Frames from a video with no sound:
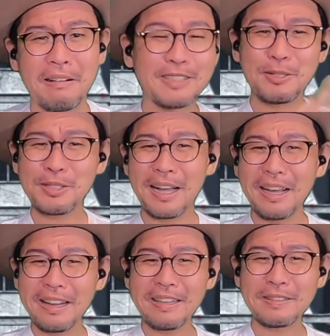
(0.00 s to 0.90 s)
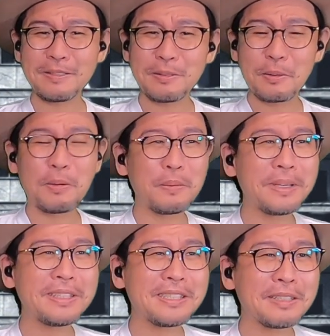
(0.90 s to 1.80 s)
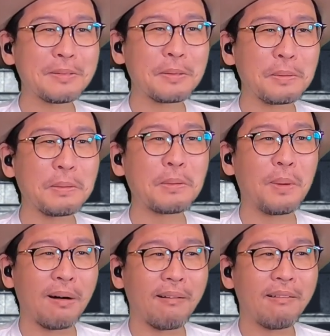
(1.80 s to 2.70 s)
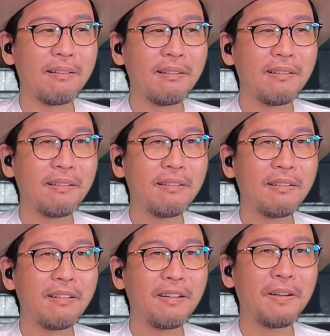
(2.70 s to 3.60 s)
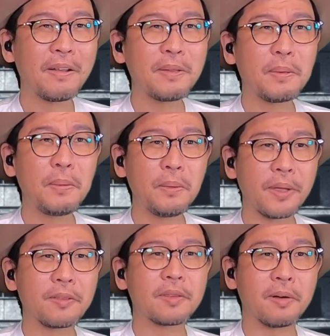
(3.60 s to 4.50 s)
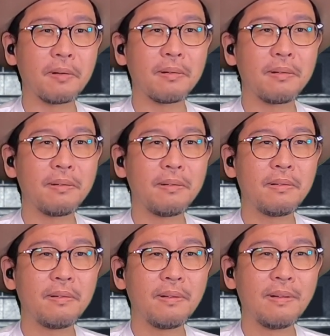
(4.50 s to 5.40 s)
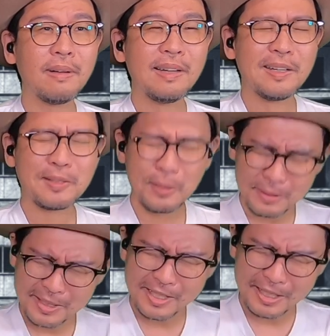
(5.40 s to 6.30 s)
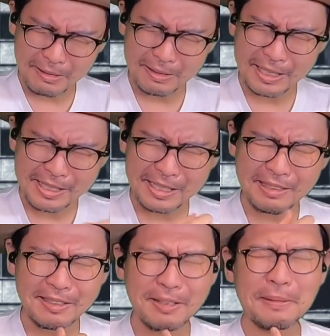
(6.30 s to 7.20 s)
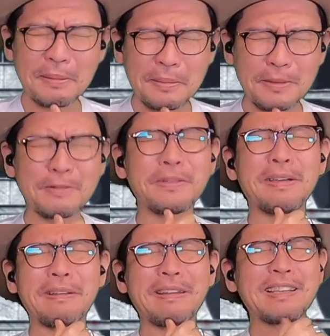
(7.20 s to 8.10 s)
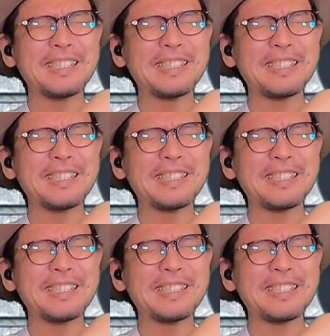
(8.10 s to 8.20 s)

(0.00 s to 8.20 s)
え、そして荒井くんと小紅ちゃんのところはあれどうなったどっちかは助かってると思うんだよね。